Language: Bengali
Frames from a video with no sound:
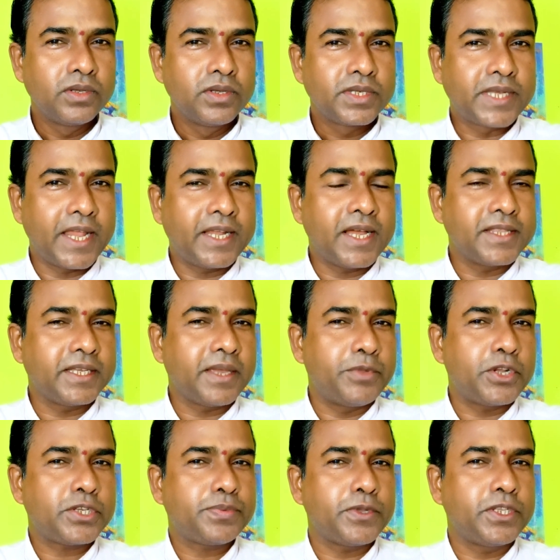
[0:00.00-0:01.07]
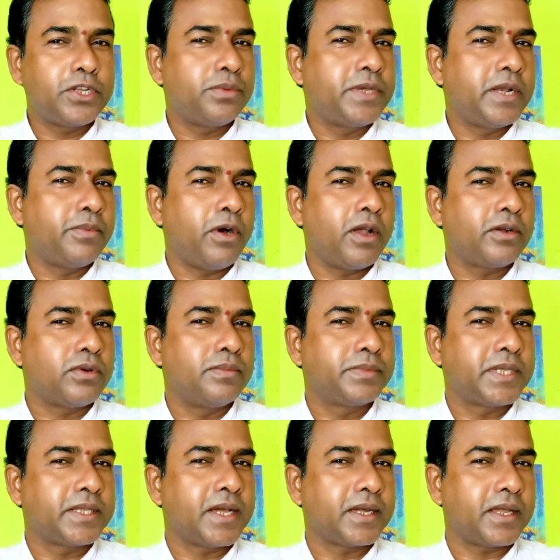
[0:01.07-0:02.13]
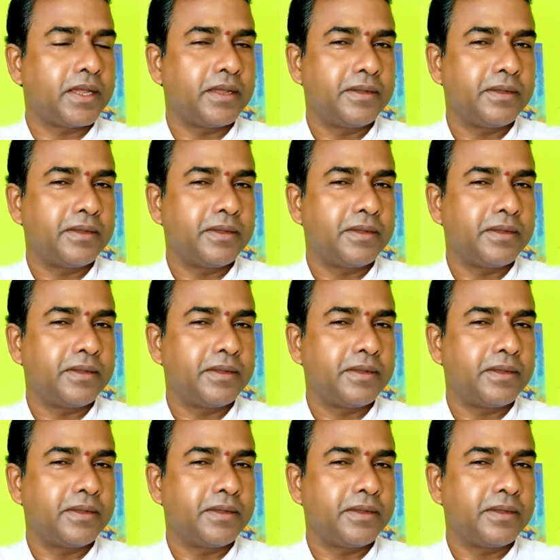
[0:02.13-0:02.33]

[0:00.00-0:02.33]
সেইখান থেকে বৃহস্পতি রবির বল কমতে থাকে